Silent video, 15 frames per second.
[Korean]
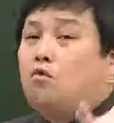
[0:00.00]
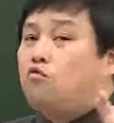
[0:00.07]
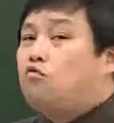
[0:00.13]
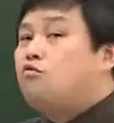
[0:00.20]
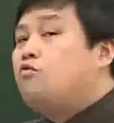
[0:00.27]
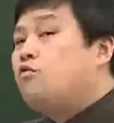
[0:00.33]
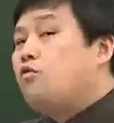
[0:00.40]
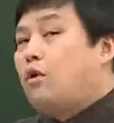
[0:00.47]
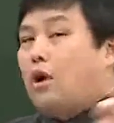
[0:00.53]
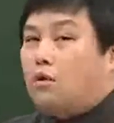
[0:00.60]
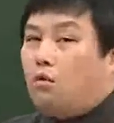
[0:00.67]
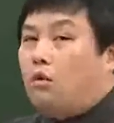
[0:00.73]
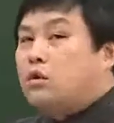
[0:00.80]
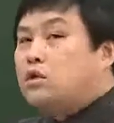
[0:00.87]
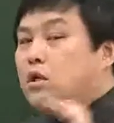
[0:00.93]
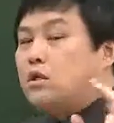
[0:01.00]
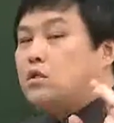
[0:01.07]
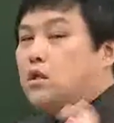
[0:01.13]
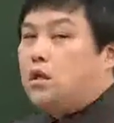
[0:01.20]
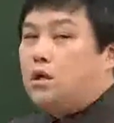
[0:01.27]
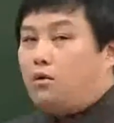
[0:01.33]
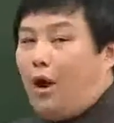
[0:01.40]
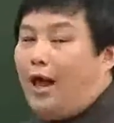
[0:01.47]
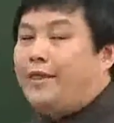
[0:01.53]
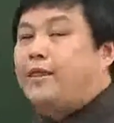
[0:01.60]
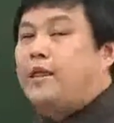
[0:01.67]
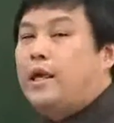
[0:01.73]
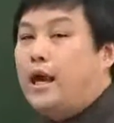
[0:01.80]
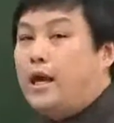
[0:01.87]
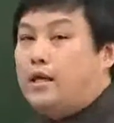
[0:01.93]
운과 공정성의
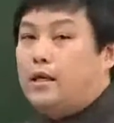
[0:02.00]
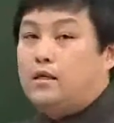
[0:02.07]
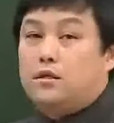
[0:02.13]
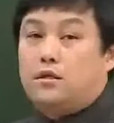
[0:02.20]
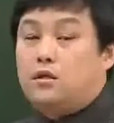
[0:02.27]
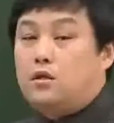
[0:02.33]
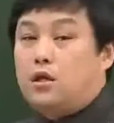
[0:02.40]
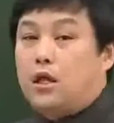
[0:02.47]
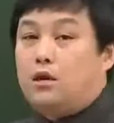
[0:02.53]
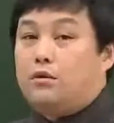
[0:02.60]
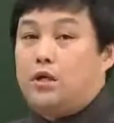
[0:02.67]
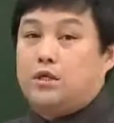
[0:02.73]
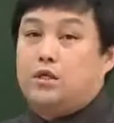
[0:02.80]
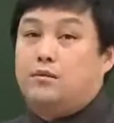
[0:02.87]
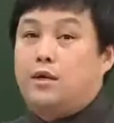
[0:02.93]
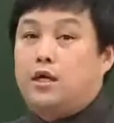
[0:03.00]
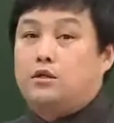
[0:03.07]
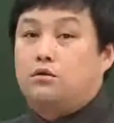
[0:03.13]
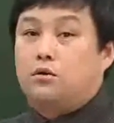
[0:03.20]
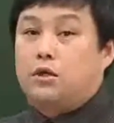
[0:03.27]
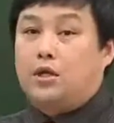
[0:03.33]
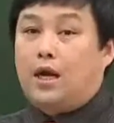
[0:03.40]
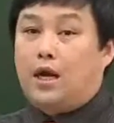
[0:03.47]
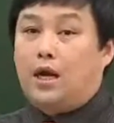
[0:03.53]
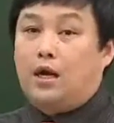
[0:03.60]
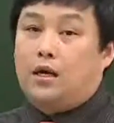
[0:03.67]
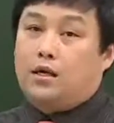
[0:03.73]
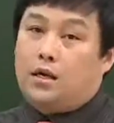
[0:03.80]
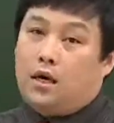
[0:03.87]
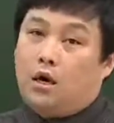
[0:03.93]
관계에 대해서 서로 다른 관점을 가지고
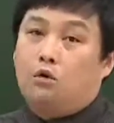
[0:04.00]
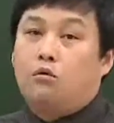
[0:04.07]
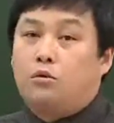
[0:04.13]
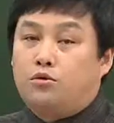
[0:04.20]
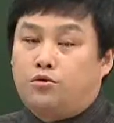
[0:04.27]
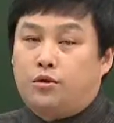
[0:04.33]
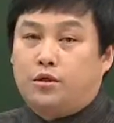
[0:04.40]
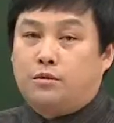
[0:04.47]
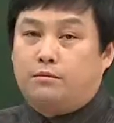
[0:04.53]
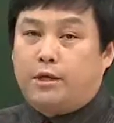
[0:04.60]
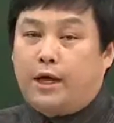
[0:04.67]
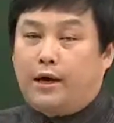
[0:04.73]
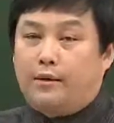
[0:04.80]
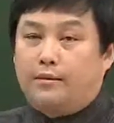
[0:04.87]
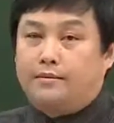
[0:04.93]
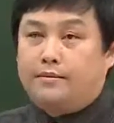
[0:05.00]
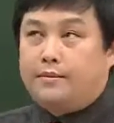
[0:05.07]
있다라고 볼 수 있습니다.